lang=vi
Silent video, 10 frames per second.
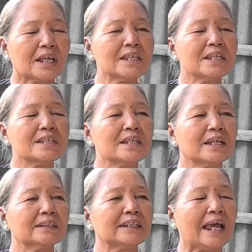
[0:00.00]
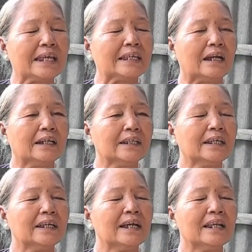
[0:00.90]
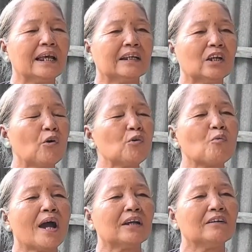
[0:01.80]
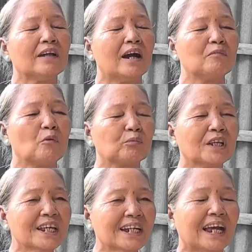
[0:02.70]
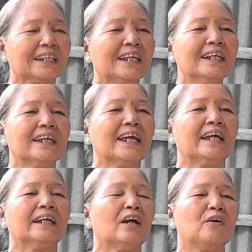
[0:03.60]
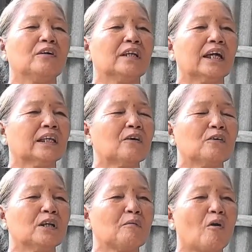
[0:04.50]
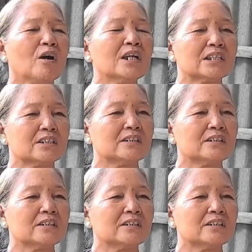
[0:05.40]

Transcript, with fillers: Cái gì ha, sai chặt cái gì ha là nói qua nói lợ một tiếng hai tiếng nghe rồi là thôi là bỏ,